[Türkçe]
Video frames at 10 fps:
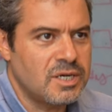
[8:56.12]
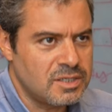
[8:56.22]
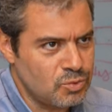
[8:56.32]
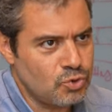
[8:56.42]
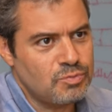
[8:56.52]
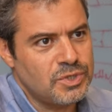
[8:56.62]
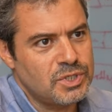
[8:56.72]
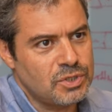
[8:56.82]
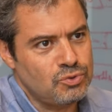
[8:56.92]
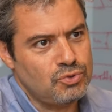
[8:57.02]
yardımcı olmaya
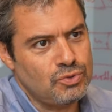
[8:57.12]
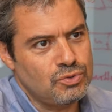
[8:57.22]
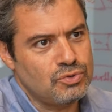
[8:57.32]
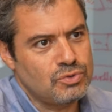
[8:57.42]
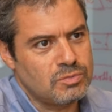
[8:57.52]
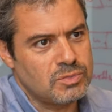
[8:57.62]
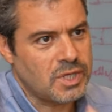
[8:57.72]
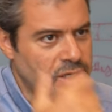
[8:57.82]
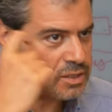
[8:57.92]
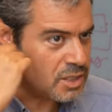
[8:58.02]
çalışıyoruz
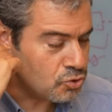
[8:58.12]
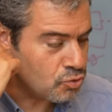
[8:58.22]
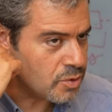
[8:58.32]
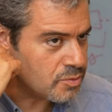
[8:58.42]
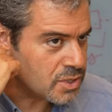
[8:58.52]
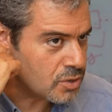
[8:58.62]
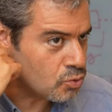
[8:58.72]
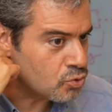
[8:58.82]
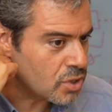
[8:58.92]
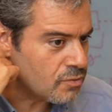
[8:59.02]
kendi tecrübemizde
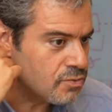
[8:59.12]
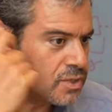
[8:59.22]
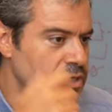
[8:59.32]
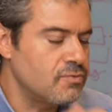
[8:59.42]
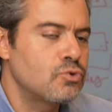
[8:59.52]
Kuluçka, yeni